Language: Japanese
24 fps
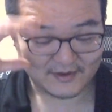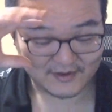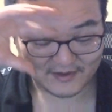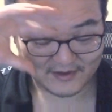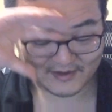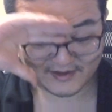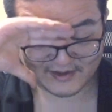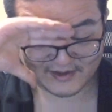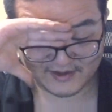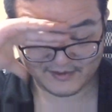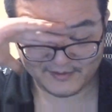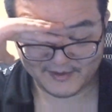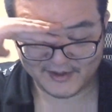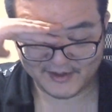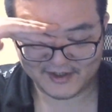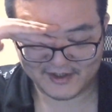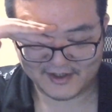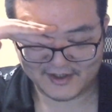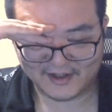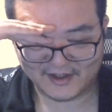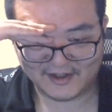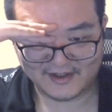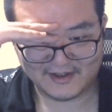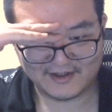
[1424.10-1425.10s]

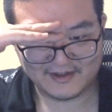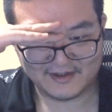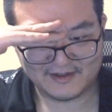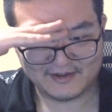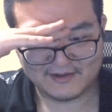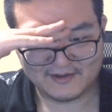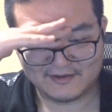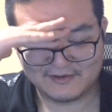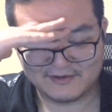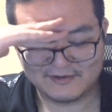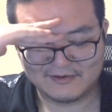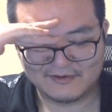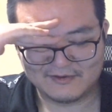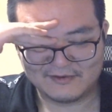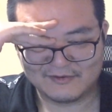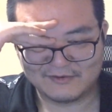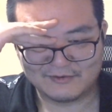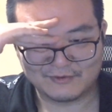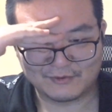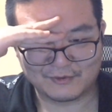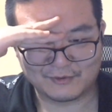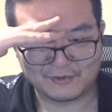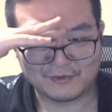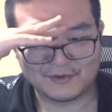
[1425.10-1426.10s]
エレベーター
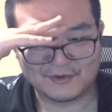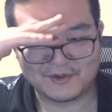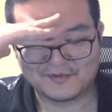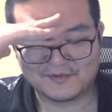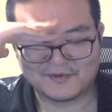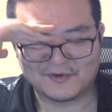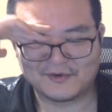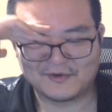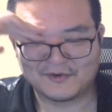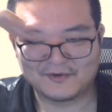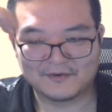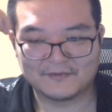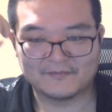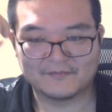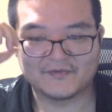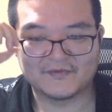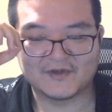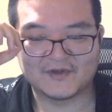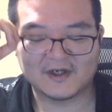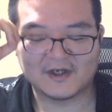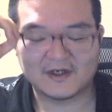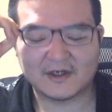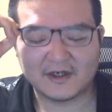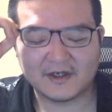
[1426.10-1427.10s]
乗ろうにも、
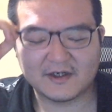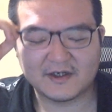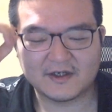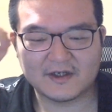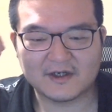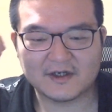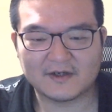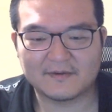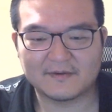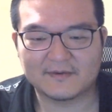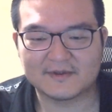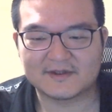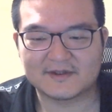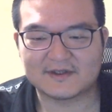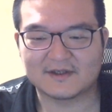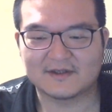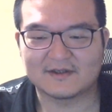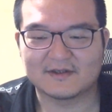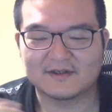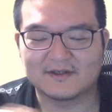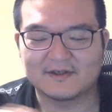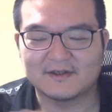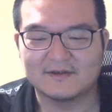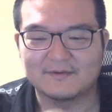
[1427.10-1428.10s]
何階に行かれます
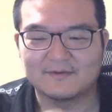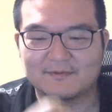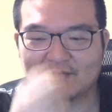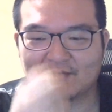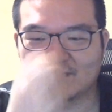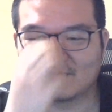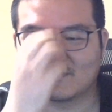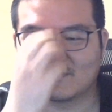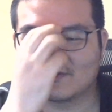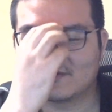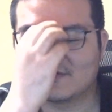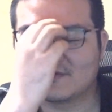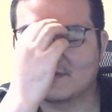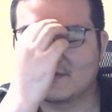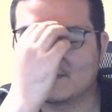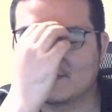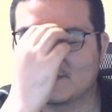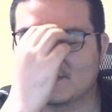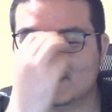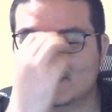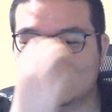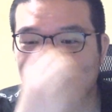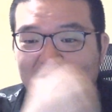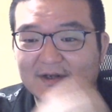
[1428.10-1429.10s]
かって、もう、
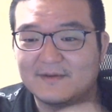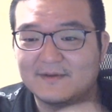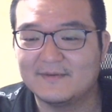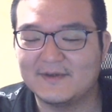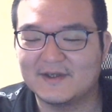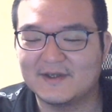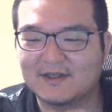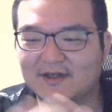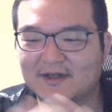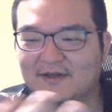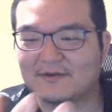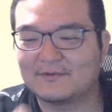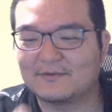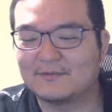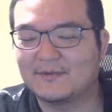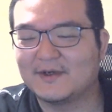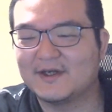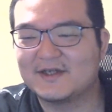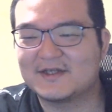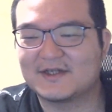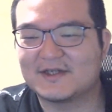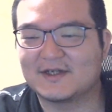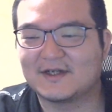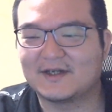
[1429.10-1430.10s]
まずエレベーターの
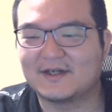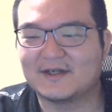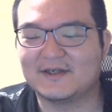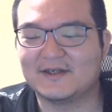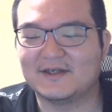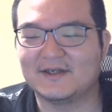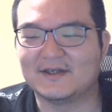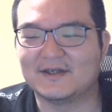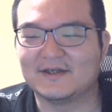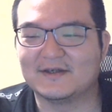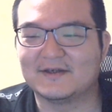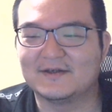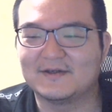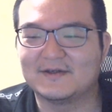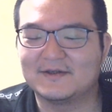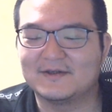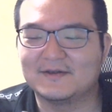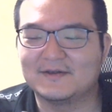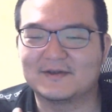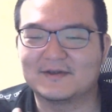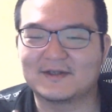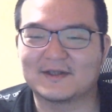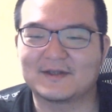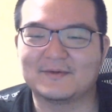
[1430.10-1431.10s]
前じゃない、
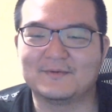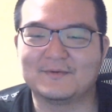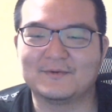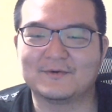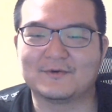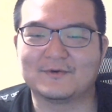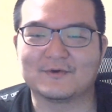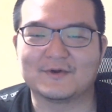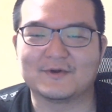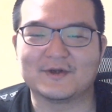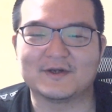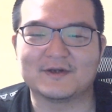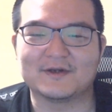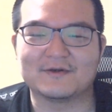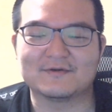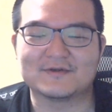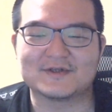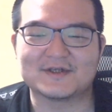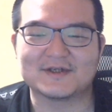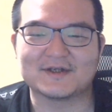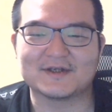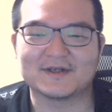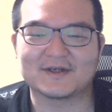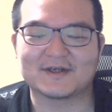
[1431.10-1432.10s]
建物の入り
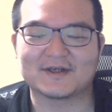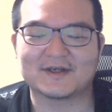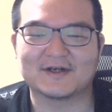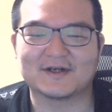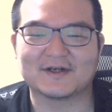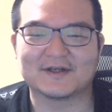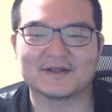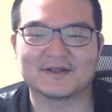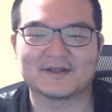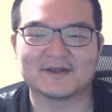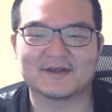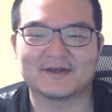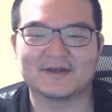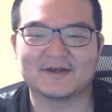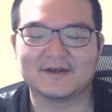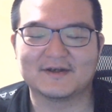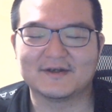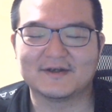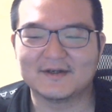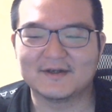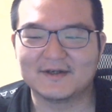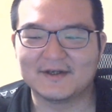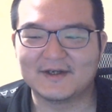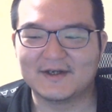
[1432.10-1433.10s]
口で聞かれて、
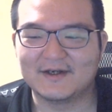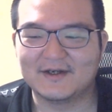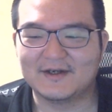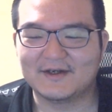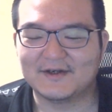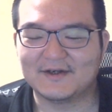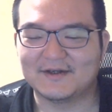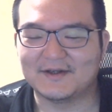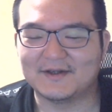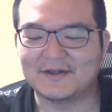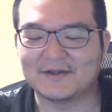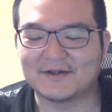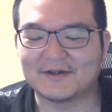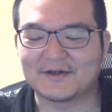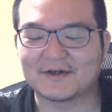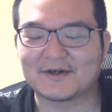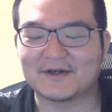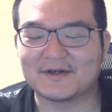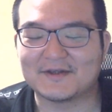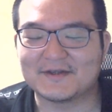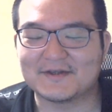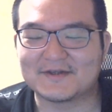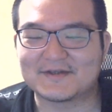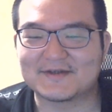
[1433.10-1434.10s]
え、なな
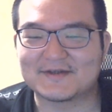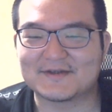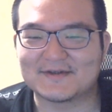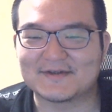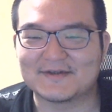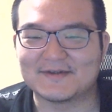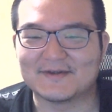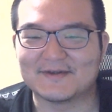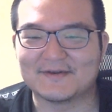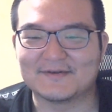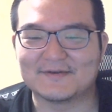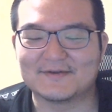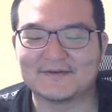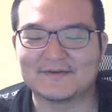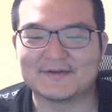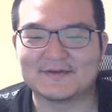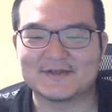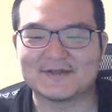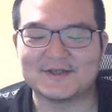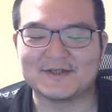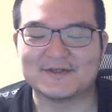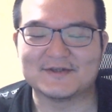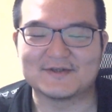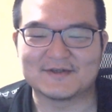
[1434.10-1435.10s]
かいですって、
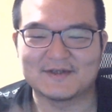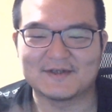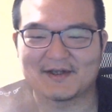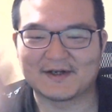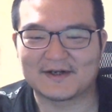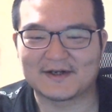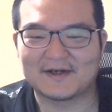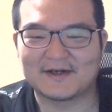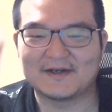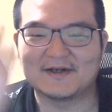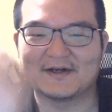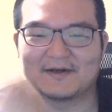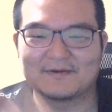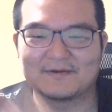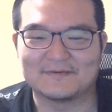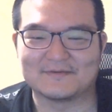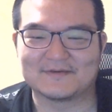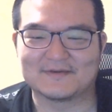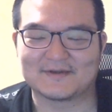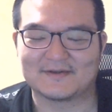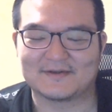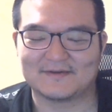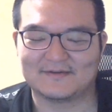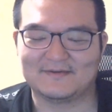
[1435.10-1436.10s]
ジーンズななかいにあるんで
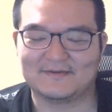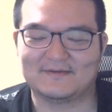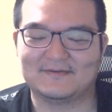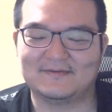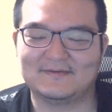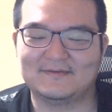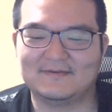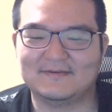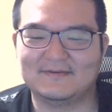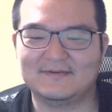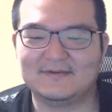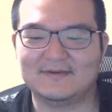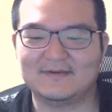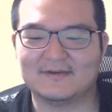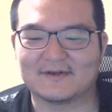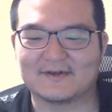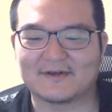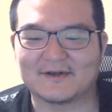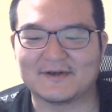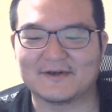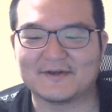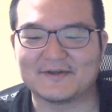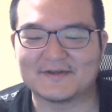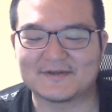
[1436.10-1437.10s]
すけど、なな
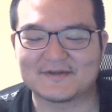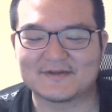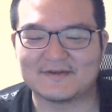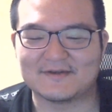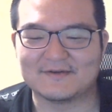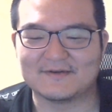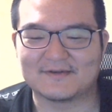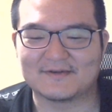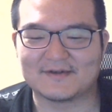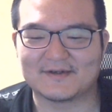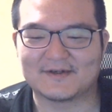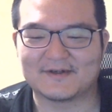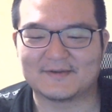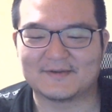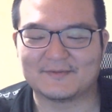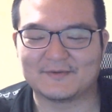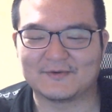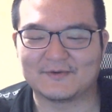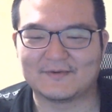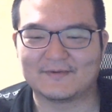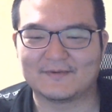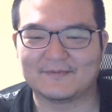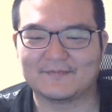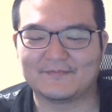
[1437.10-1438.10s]
かいですって言ったら、
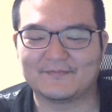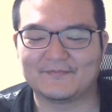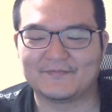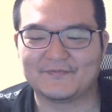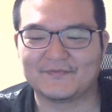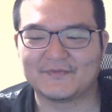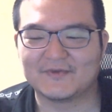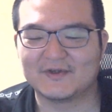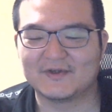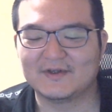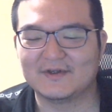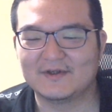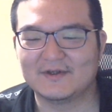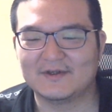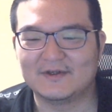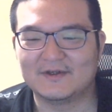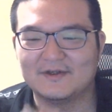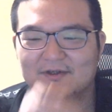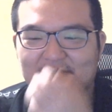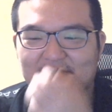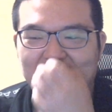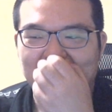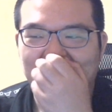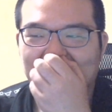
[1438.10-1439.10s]
も
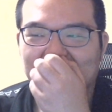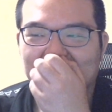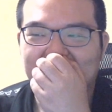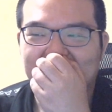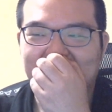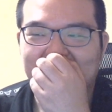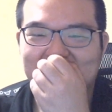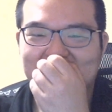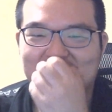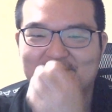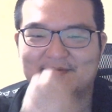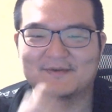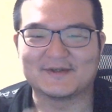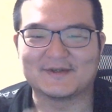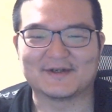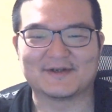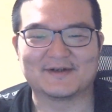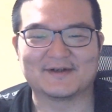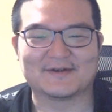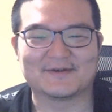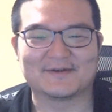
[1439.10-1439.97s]
う、ななかいですみたいな、こ